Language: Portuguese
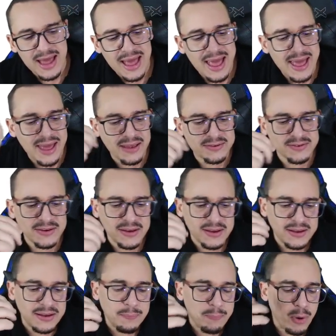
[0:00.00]
essa
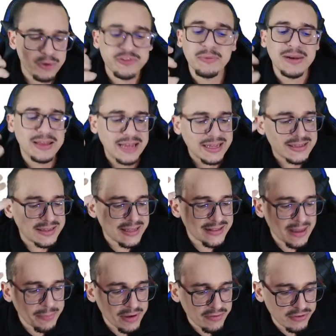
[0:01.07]
possibilidade tem que estar
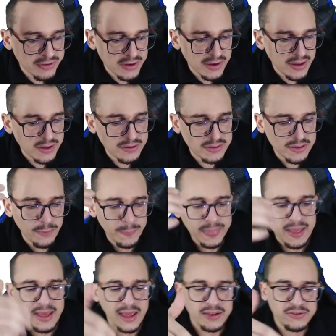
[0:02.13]
prevista em lei. Então,
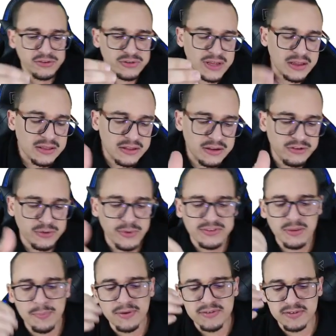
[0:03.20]
essa estatística, essa
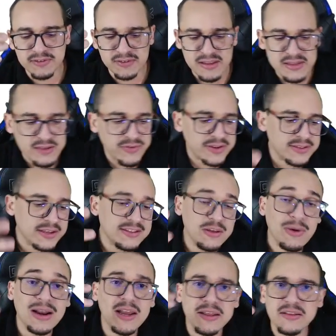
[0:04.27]
pesquisa científica tem que ter uma
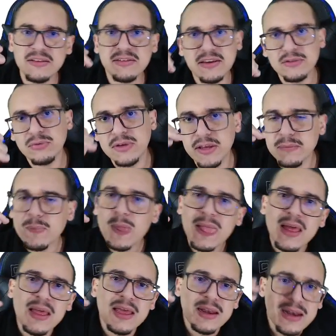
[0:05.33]
lei dizendo que
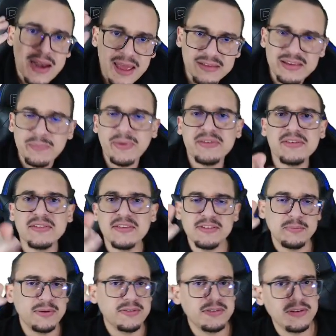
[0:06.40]
nessa pesquisa
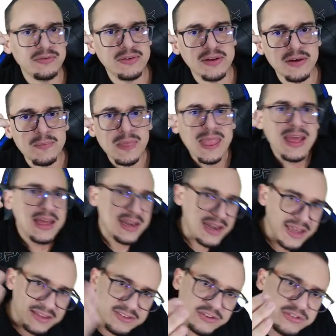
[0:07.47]
específica,
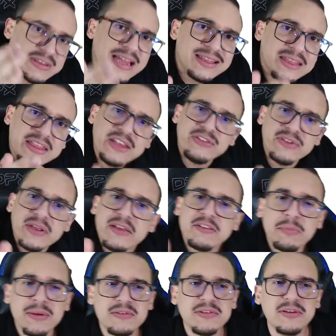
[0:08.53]
nessa estatística
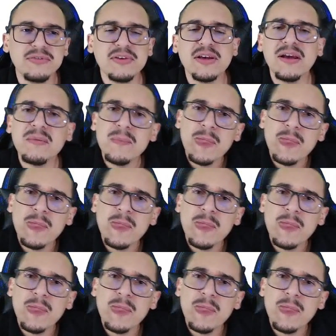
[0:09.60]
específica,